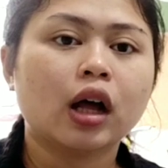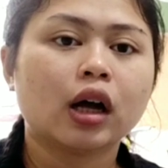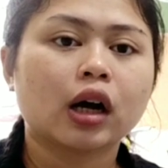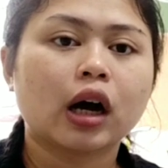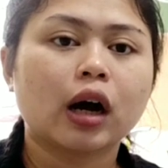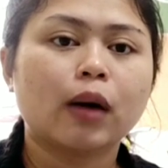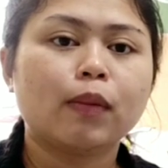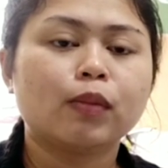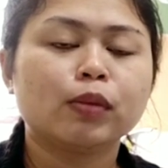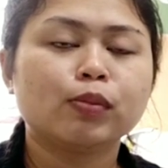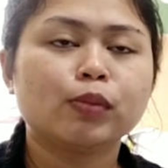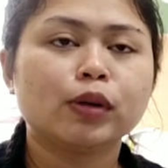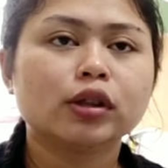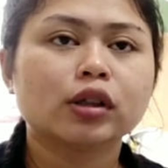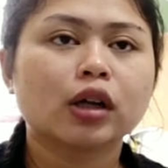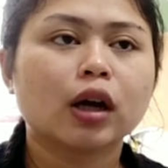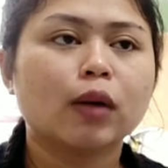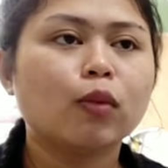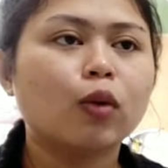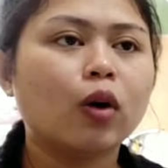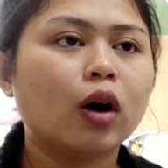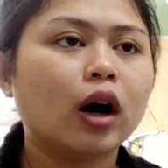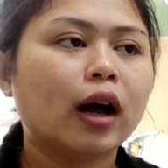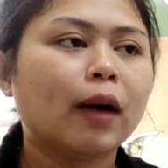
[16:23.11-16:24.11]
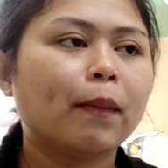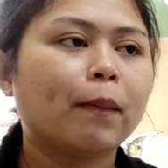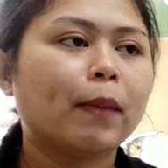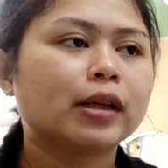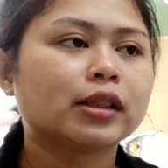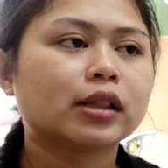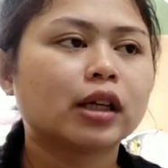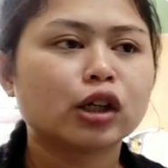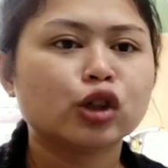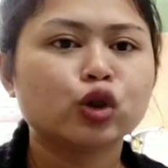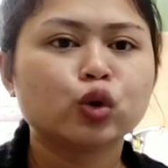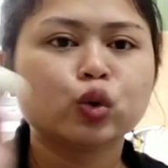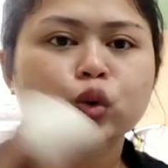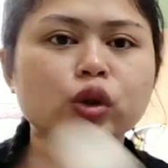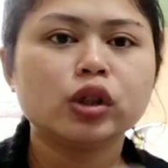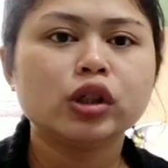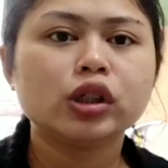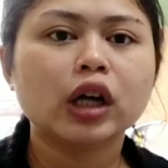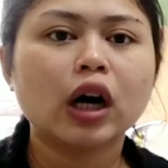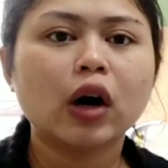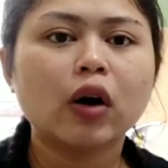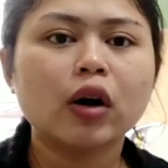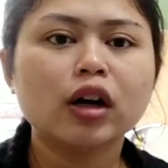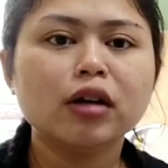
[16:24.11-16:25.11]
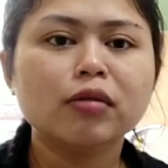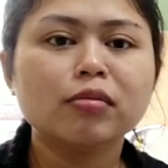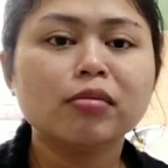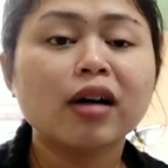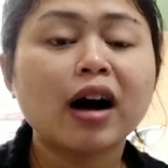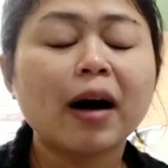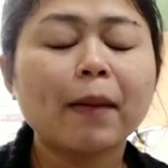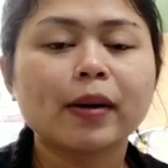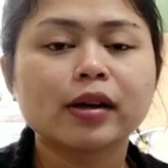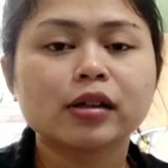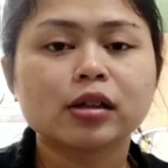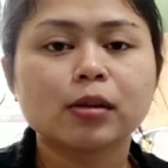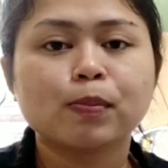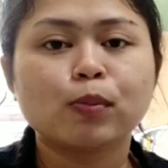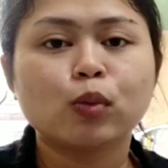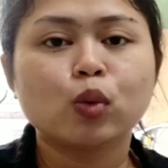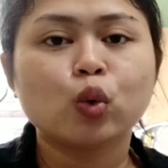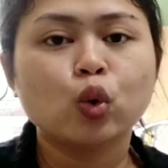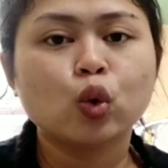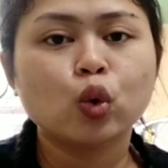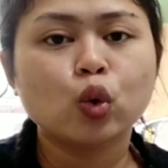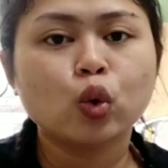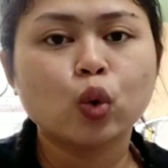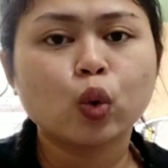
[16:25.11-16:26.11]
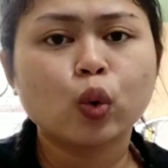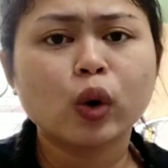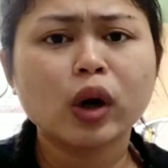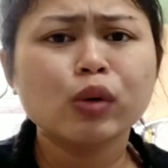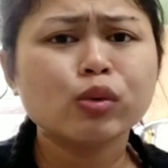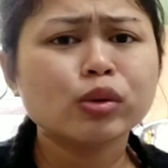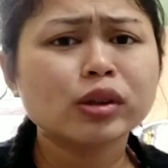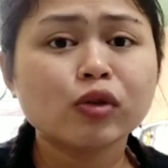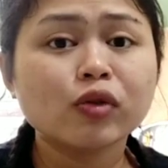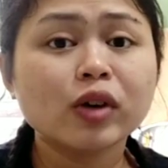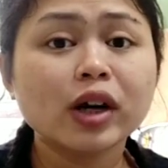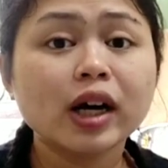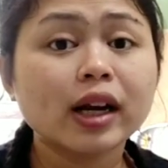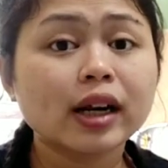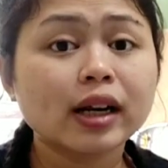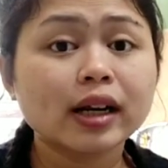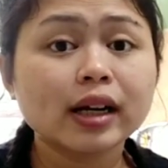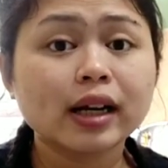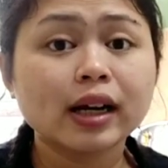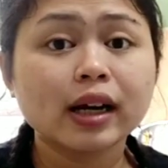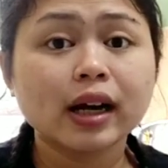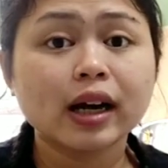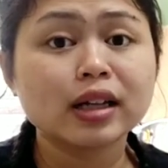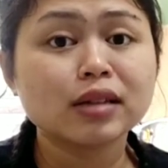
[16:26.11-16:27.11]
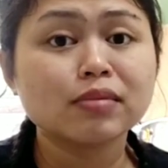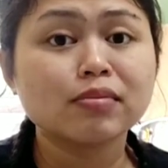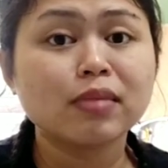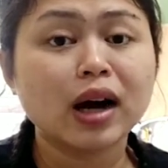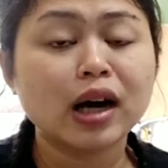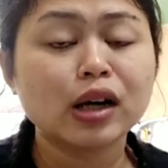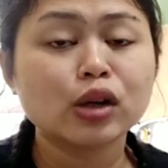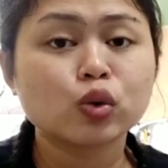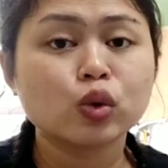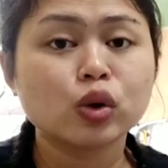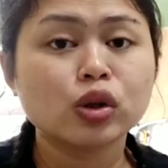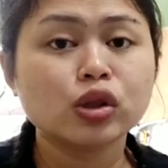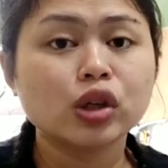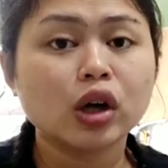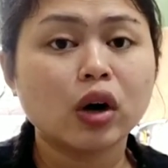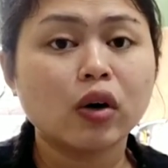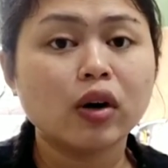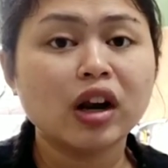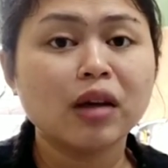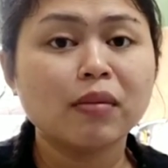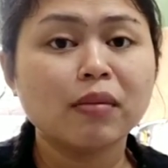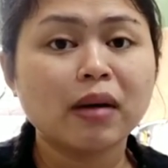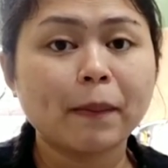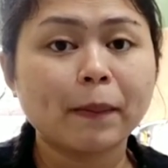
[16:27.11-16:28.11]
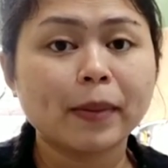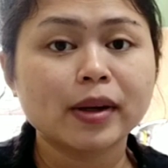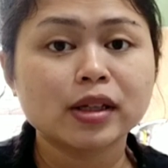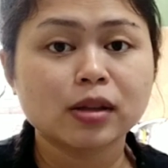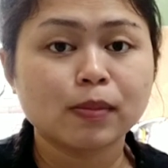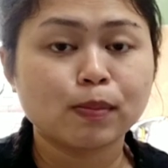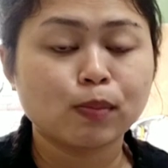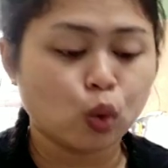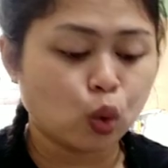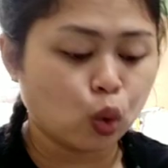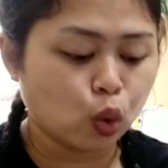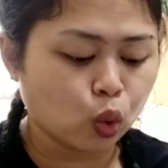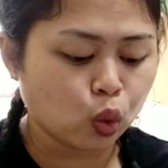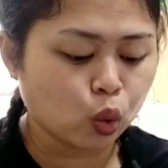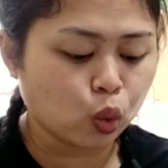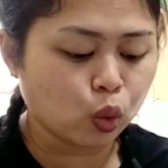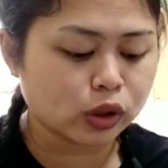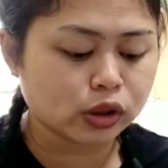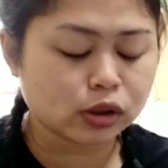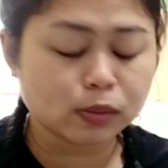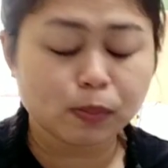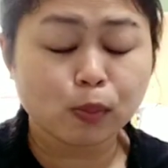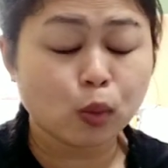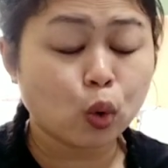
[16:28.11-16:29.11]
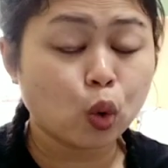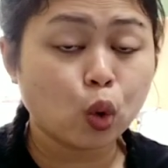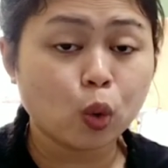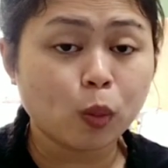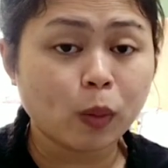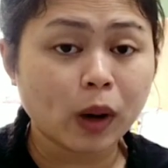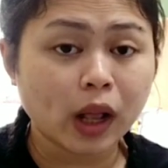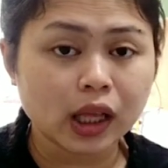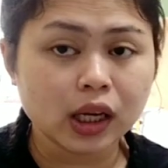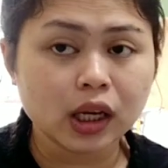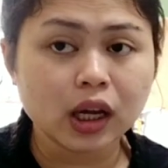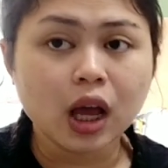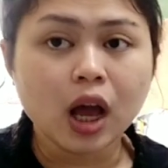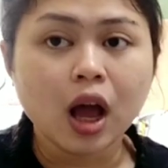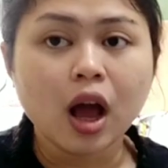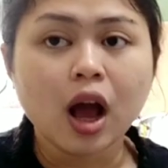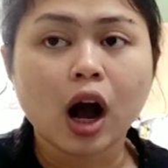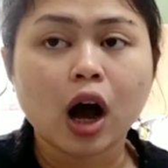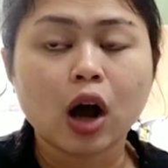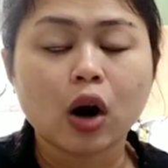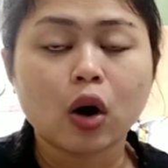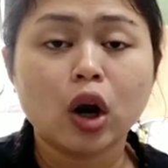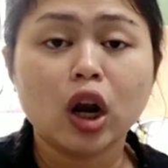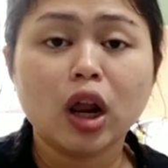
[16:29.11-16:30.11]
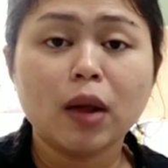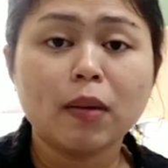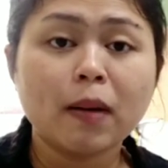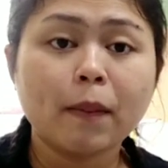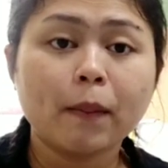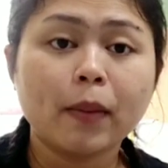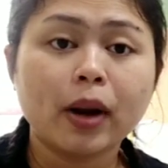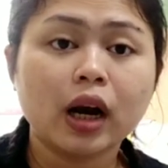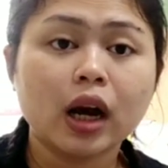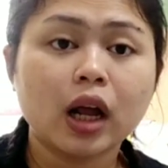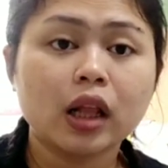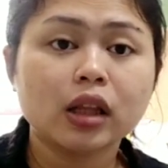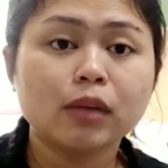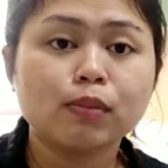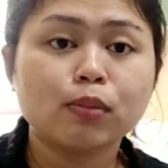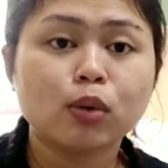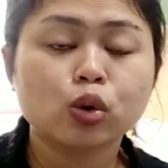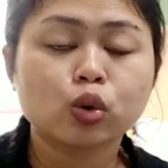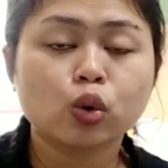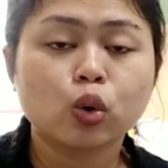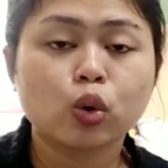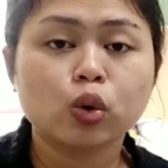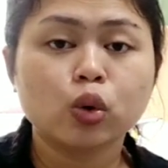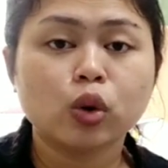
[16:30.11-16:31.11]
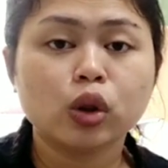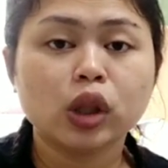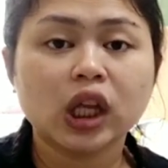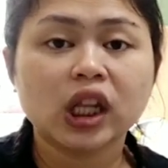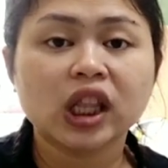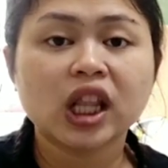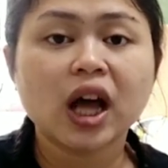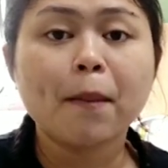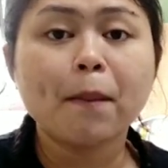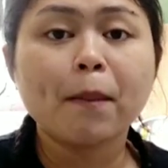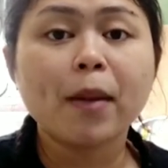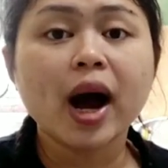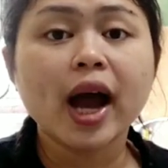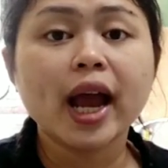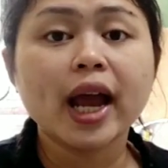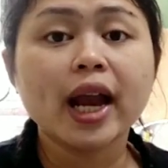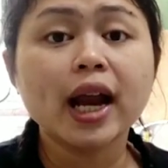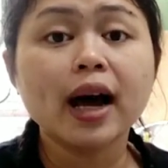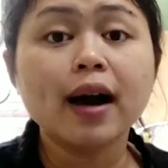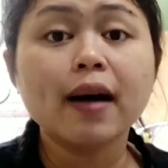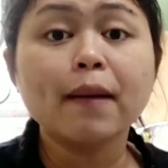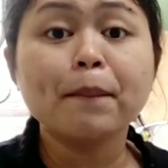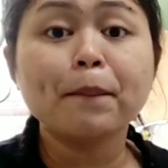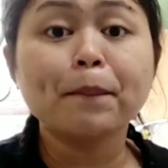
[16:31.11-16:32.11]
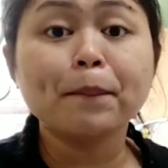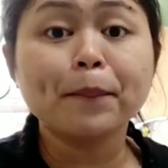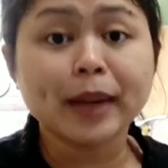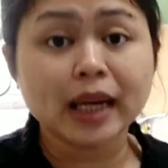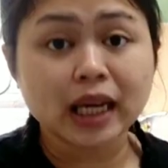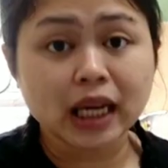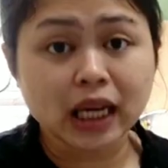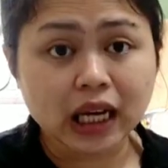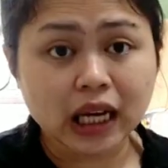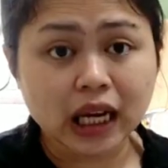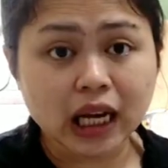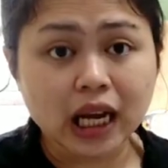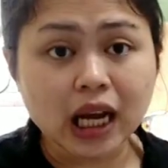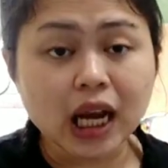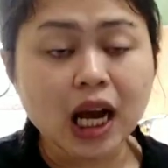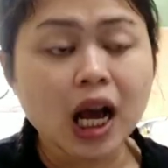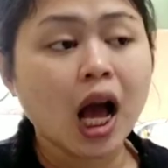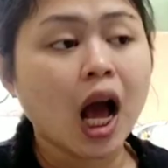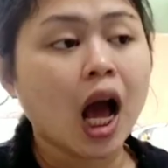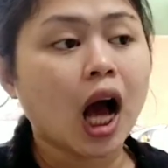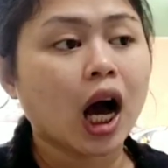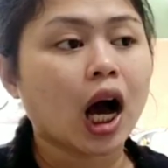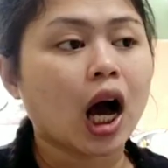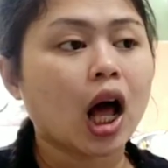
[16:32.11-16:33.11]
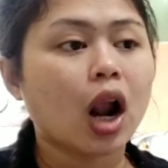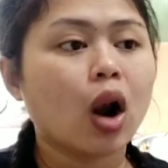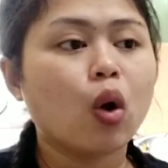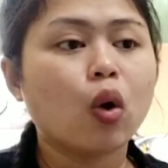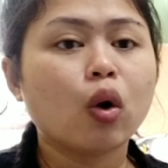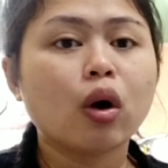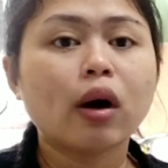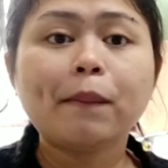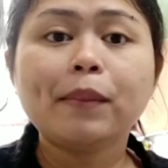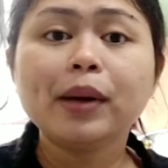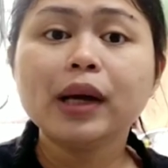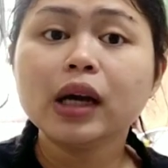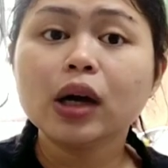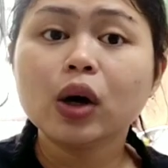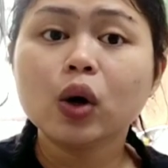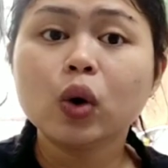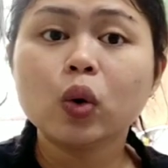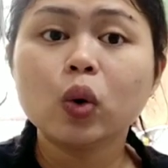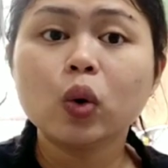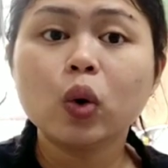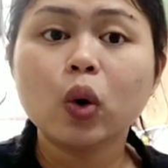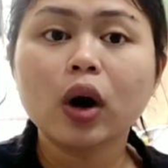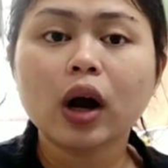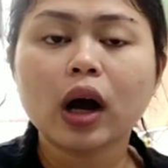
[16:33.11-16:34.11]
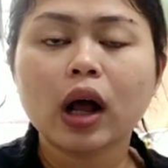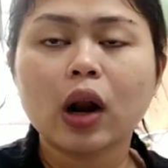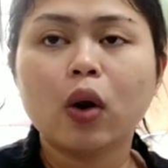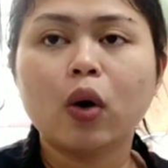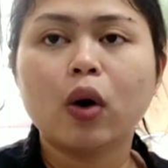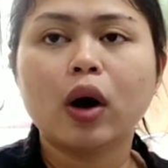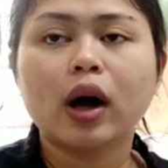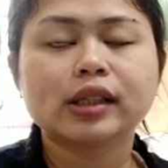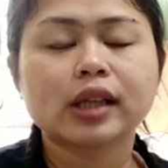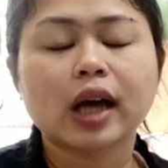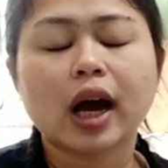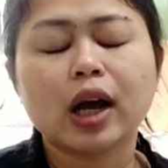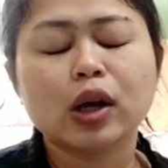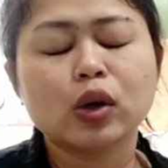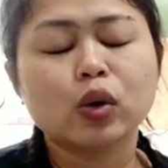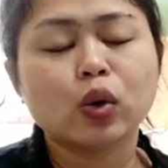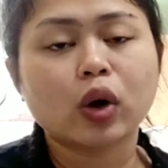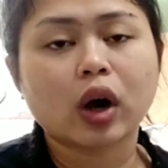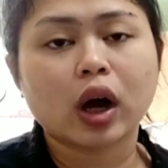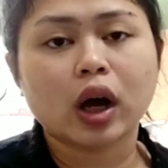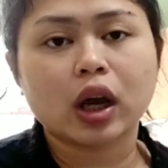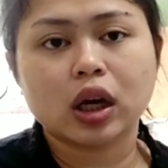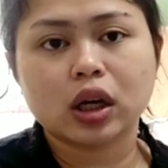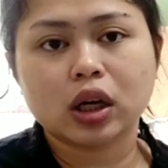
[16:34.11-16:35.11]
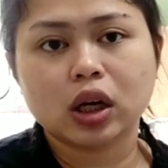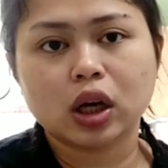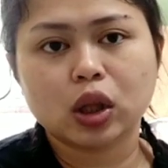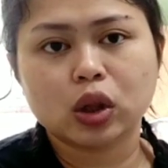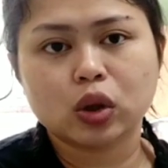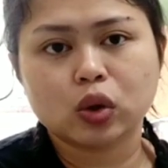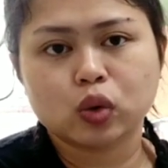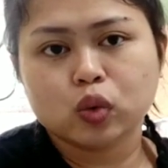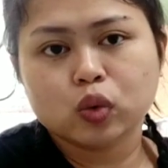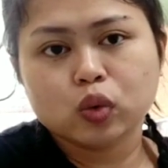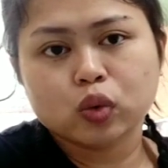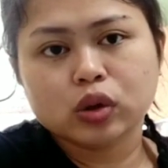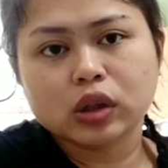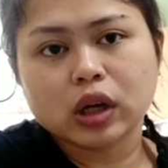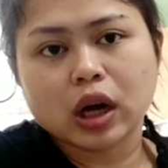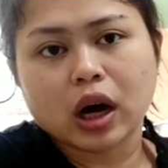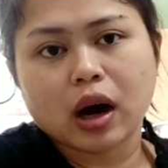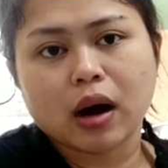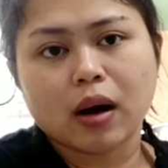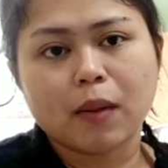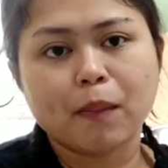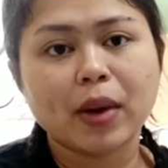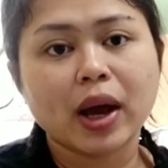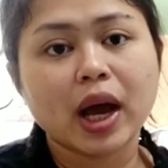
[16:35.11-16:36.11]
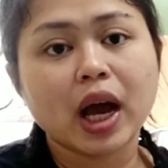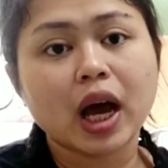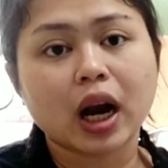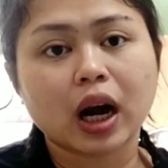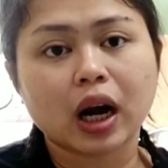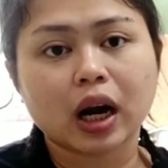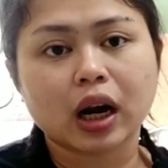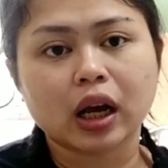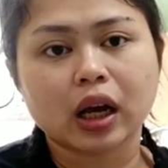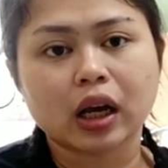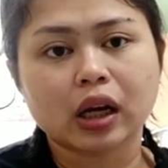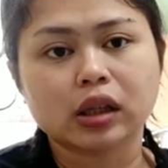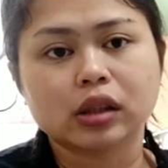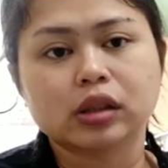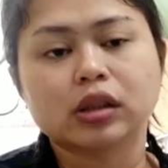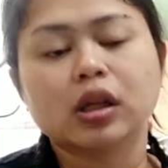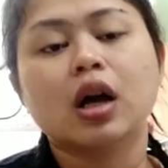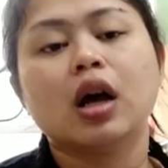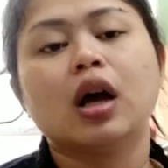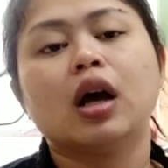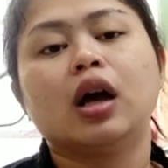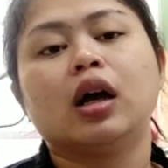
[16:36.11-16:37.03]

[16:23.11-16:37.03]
kamu terus kamu eh masakin jauh 5 apa 10 gue wis bener guys makan jauh 5 apa 10 gue 10 paling kalau 5 paling nanti bosku tuh ditambahin emi kalau nggak bihun kalau nggak sayur kayak gitu udah beres